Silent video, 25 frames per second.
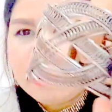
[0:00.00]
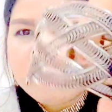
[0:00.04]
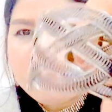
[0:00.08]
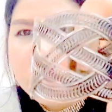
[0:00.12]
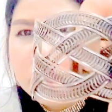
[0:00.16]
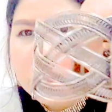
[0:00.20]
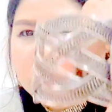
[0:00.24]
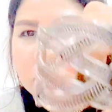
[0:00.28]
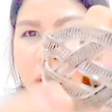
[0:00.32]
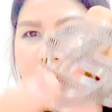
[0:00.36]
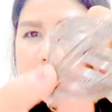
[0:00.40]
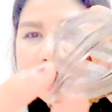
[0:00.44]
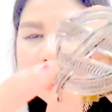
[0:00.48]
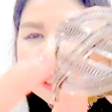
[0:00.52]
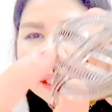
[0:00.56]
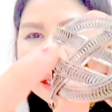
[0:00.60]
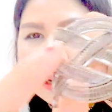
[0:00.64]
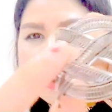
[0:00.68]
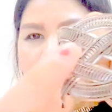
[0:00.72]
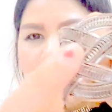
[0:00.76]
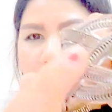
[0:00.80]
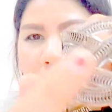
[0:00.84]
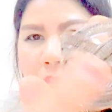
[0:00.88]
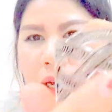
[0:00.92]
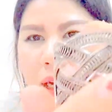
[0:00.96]
เป็นเงินแต่
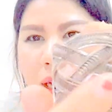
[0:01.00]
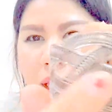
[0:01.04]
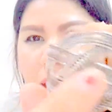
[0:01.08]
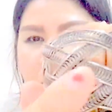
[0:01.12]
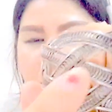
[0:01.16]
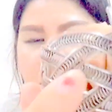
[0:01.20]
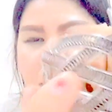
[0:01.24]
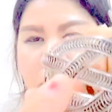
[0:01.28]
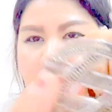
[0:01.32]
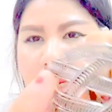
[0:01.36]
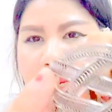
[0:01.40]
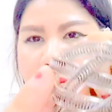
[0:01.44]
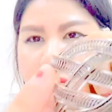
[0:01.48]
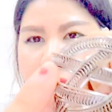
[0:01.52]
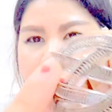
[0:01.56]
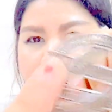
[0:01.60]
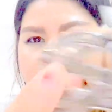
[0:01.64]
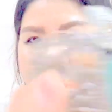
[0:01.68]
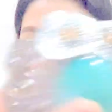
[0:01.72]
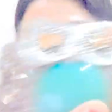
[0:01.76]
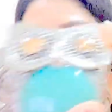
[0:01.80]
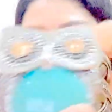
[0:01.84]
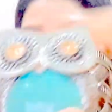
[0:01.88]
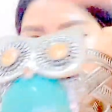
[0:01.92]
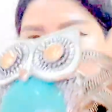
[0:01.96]
ว่าเป็นเงิน
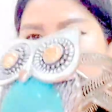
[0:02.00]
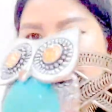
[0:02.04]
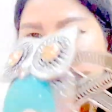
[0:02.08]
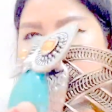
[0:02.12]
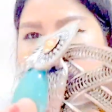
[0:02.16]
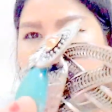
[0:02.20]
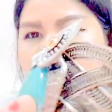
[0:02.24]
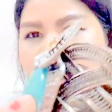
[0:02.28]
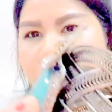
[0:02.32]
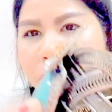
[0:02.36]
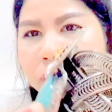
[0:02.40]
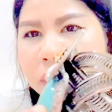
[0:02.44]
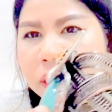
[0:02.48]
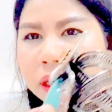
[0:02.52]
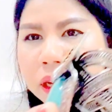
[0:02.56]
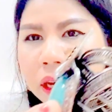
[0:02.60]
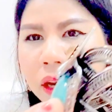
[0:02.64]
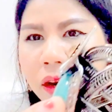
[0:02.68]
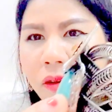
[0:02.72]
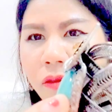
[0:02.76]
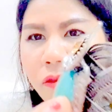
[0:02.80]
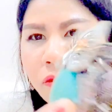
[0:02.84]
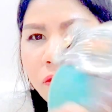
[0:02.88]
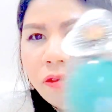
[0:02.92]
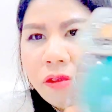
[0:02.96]
แท้นะคะ แต่ว่าเป็นเงิน
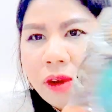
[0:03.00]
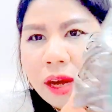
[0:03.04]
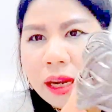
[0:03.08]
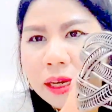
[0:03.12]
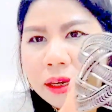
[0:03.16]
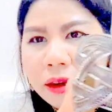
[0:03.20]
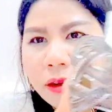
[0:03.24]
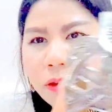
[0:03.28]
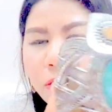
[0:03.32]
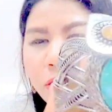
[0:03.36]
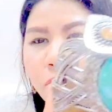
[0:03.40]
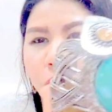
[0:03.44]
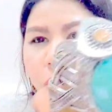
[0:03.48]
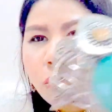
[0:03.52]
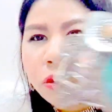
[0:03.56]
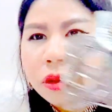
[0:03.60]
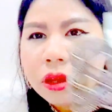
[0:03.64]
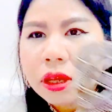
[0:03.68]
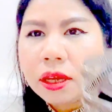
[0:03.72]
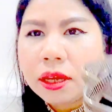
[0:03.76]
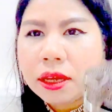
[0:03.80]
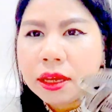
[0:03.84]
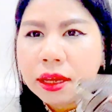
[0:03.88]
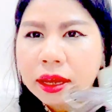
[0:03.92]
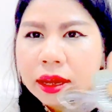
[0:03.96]
ลมฟันนกฮูก
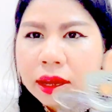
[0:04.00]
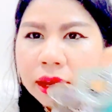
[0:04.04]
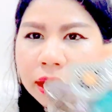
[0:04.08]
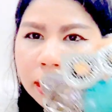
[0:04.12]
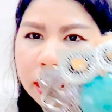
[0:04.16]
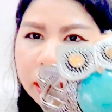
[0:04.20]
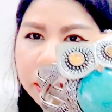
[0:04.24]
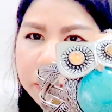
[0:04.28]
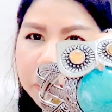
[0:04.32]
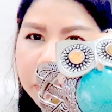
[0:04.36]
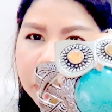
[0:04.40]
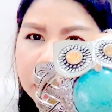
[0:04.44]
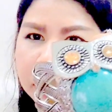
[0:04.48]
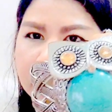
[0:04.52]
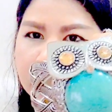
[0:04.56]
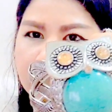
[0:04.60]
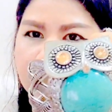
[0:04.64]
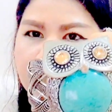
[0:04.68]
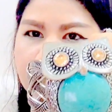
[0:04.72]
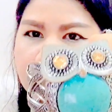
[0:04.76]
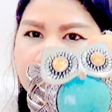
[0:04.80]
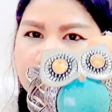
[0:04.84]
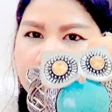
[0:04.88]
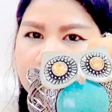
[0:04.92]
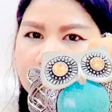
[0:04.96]
นี่หมายถึง
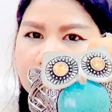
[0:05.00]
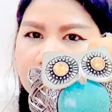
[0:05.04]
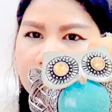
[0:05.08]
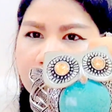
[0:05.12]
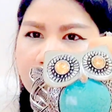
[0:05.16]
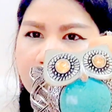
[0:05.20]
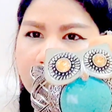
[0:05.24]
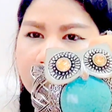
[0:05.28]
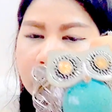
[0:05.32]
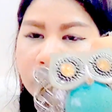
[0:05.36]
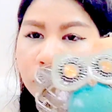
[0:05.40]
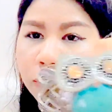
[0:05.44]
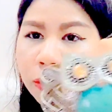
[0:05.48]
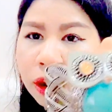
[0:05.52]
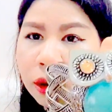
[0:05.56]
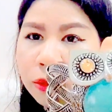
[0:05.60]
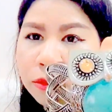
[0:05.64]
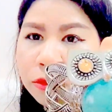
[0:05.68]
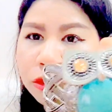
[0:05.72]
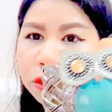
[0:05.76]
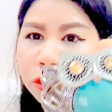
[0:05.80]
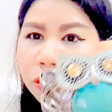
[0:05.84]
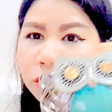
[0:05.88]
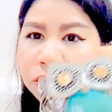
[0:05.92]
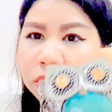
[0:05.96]
สัญลักษณ์แห่งความ
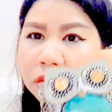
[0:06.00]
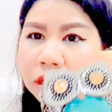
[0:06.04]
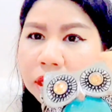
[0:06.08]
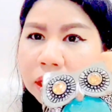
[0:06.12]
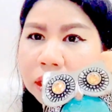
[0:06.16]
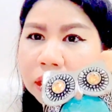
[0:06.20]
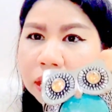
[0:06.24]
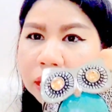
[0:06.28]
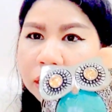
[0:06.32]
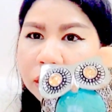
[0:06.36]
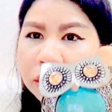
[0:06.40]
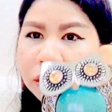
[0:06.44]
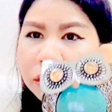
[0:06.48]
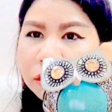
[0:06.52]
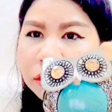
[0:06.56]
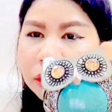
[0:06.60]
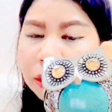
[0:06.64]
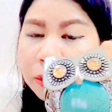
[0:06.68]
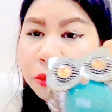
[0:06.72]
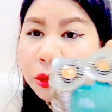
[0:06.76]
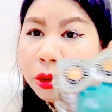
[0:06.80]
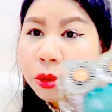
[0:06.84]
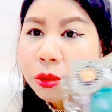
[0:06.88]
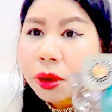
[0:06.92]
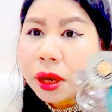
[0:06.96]
โชคดี
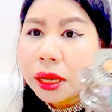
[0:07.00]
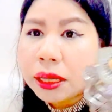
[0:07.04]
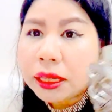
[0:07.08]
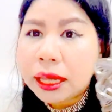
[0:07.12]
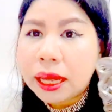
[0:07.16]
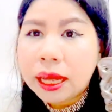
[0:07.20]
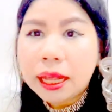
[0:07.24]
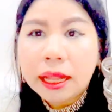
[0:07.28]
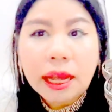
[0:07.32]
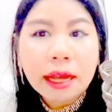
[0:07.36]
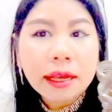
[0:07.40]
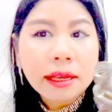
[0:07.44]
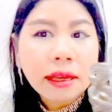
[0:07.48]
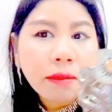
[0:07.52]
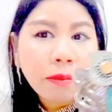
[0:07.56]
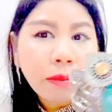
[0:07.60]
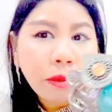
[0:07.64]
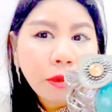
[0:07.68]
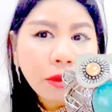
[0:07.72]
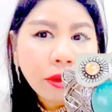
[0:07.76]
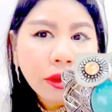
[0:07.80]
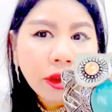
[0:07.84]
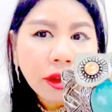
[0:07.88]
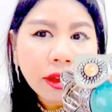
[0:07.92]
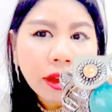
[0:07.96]
ร่ำรวยนะถ้าญี่
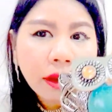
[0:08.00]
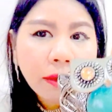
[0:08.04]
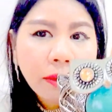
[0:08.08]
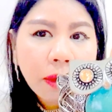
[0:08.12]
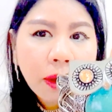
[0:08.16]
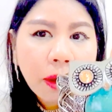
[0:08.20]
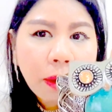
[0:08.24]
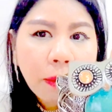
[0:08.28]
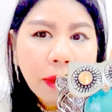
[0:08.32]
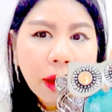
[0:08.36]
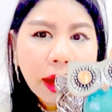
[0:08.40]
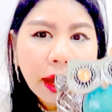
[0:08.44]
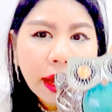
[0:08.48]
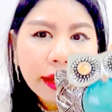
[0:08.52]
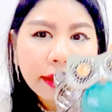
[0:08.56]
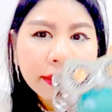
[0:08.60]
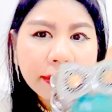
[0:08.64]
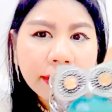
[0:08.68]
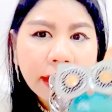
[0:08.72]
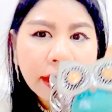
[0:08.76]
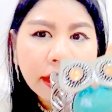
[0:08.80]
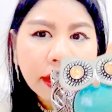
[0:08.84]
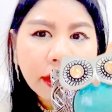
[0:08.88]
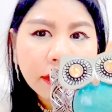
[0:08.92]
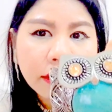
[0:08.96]
ปุ่นเขาจะบอกว่าใคร
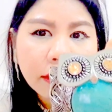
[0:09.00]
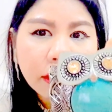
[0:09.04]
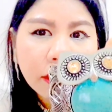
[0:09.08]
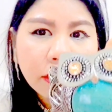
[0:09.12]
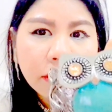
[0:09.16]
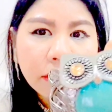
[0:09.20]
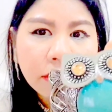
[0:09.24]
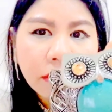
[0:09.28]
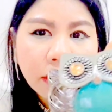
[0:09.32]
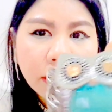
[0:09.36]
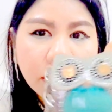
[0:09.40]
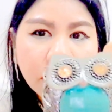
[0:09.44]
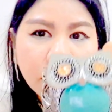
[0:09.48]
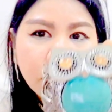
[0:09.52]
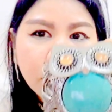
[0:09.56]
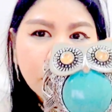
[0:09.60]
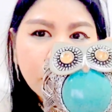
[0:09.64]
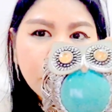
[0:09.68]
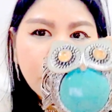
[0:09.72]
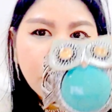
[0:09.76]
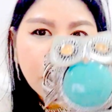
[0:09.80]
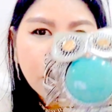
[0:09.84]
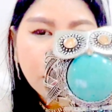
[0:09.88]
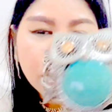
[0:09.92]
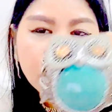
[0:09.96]
ใส่แล้วจะรวยนก
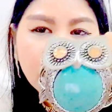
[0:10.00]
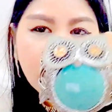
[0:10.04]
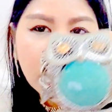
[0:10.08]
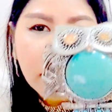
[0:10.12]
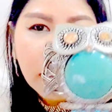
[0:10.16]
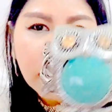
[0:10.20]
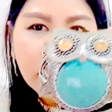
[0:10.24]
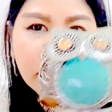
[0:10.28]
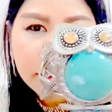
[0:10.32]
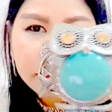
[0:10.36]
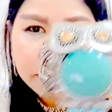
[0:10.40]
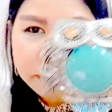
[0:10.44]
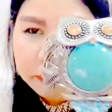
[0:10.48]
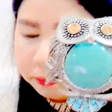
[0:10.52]
ฮูกนะคะ